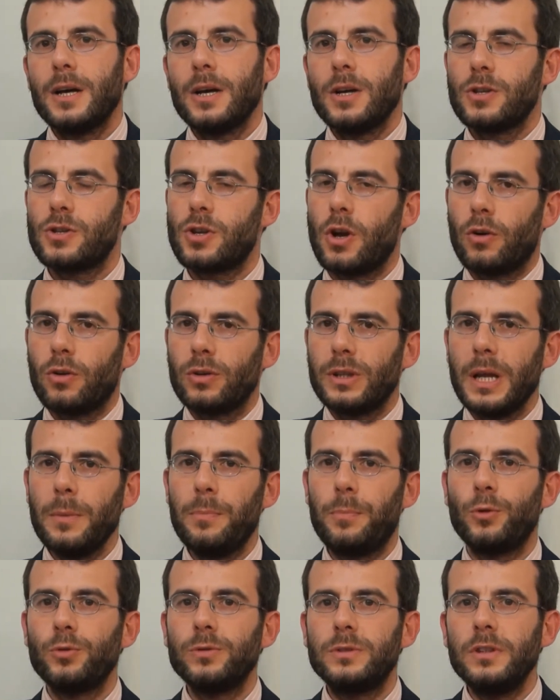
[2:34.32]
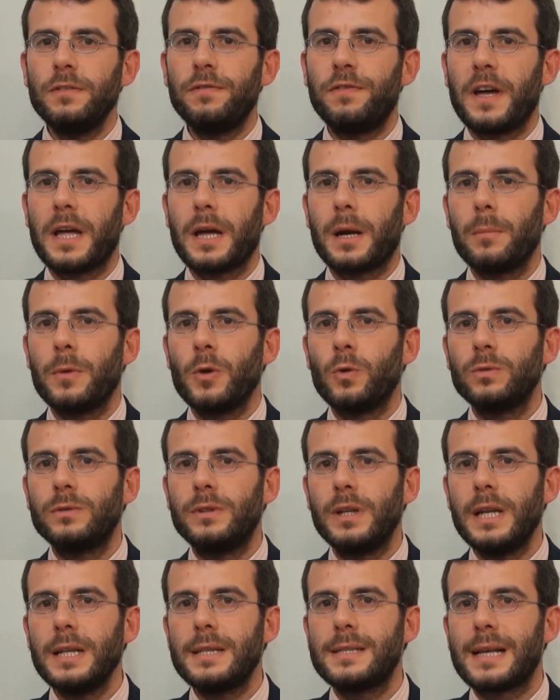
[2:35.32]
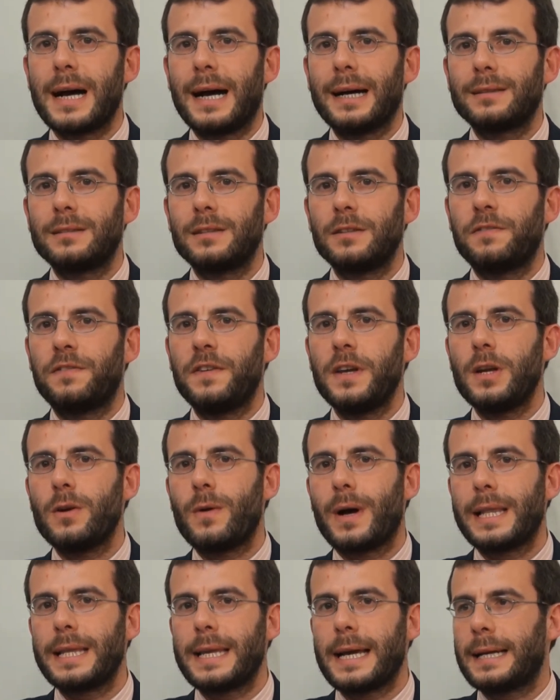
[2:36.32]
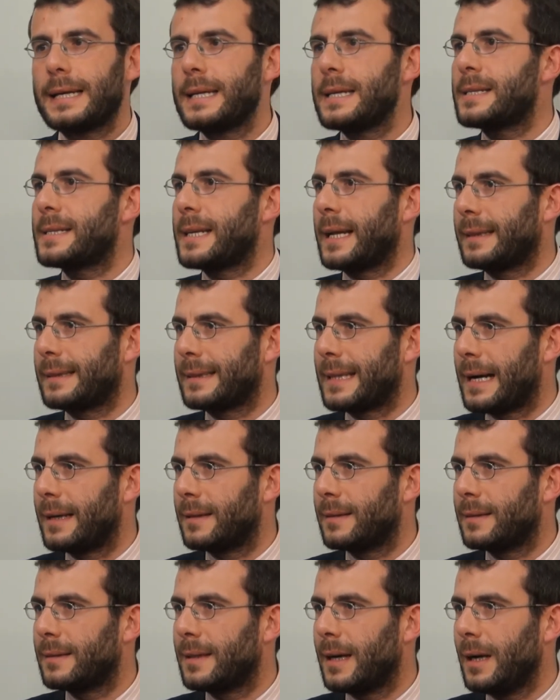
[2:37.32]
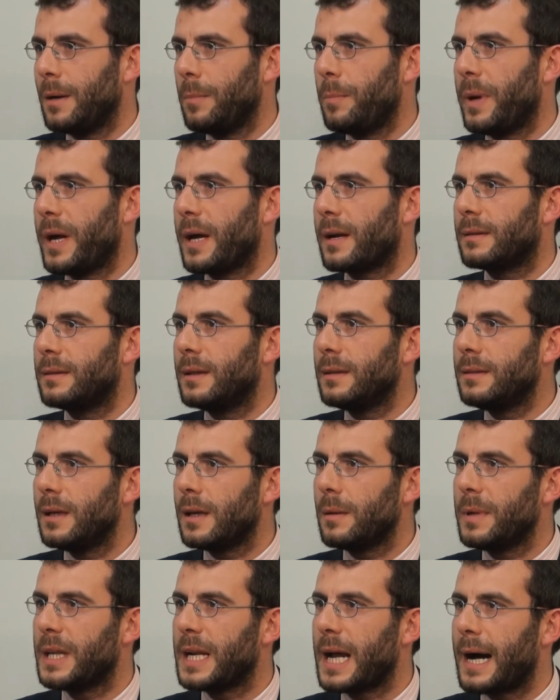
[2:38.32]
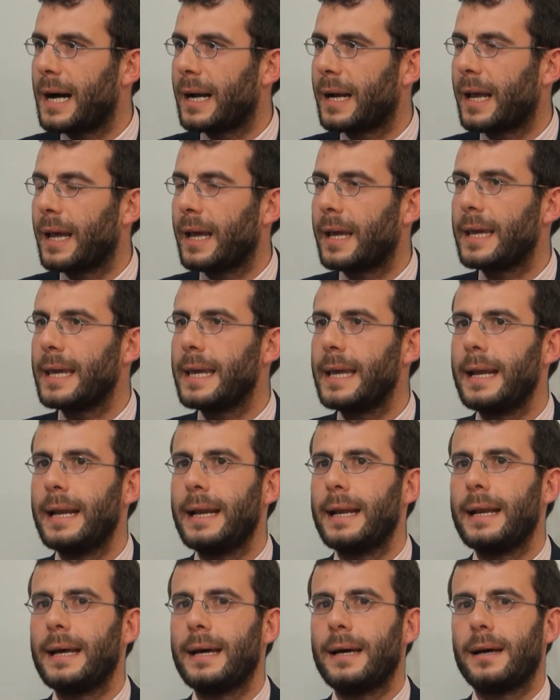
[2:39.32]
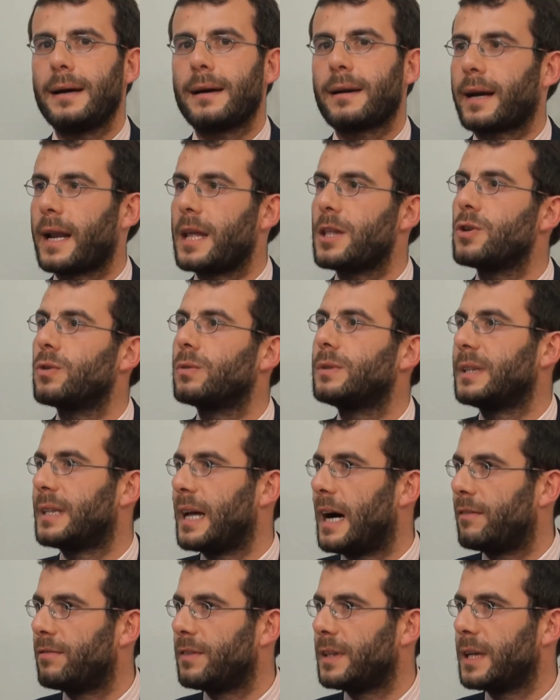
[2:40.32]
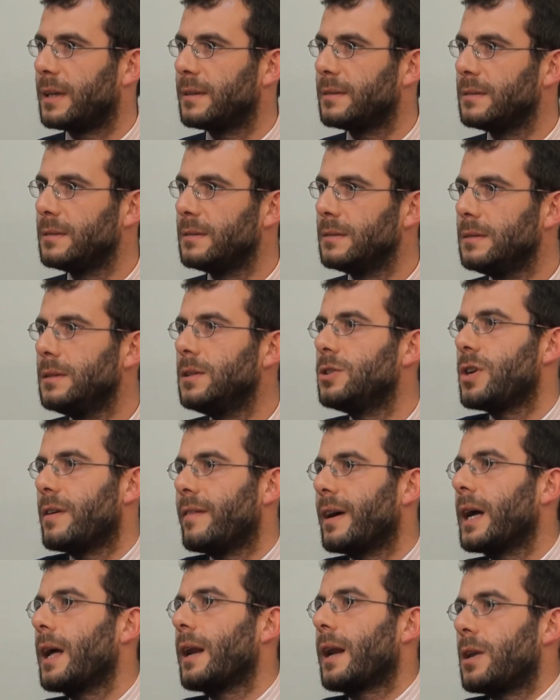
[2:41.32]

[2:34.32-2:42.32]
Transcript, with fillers: sono dei punti fermi utilizzati fino agli anni 70 per determinare il regno di Davide. Diceva che il